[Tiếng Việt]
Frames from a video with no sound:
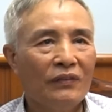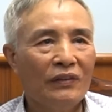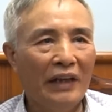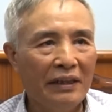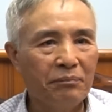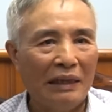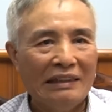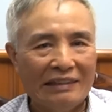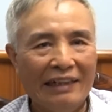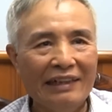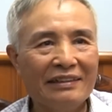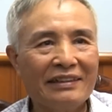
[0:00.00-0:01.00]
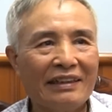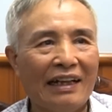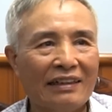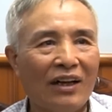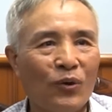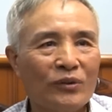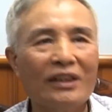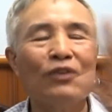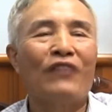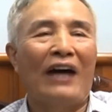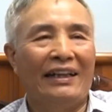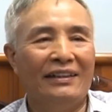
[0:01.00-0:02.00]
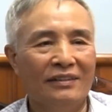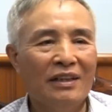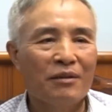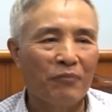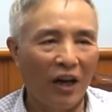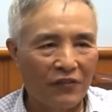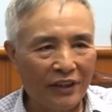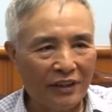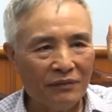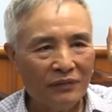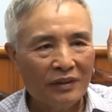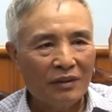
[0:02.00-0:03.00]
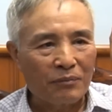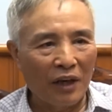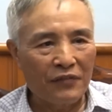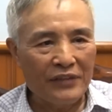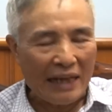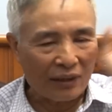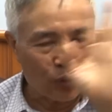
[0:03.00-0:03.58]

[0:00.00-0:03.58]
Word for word: lên bắn cháy cái xe tăng đầu, nhưng không phải, bởi vì cái bởi vì đại